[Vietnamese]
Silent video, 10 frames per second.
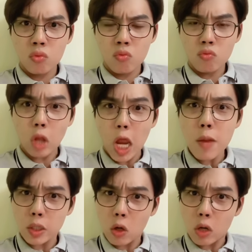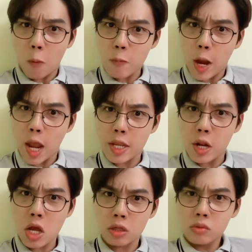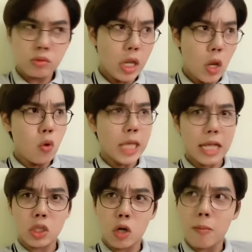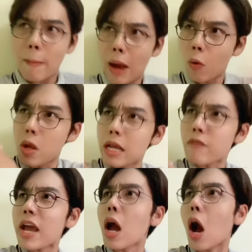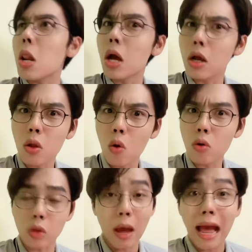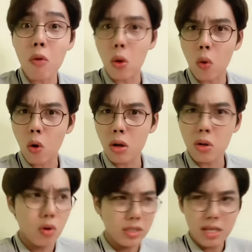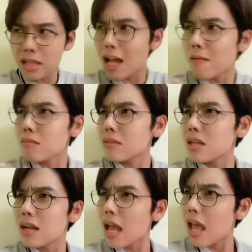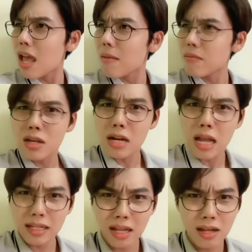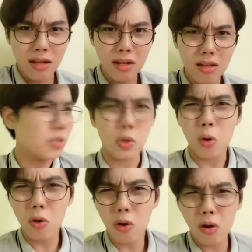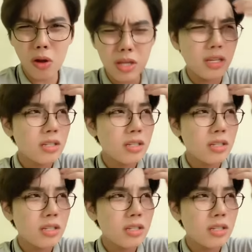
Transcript: Tao thấy mà tao cọc ghê vậy đó. Đi uống trà sữa mà mặc nguyên cái váy hở lưng luôn. Trời, áo lụa, lụa trên thấm tân em như làn thơ. Trời ơi,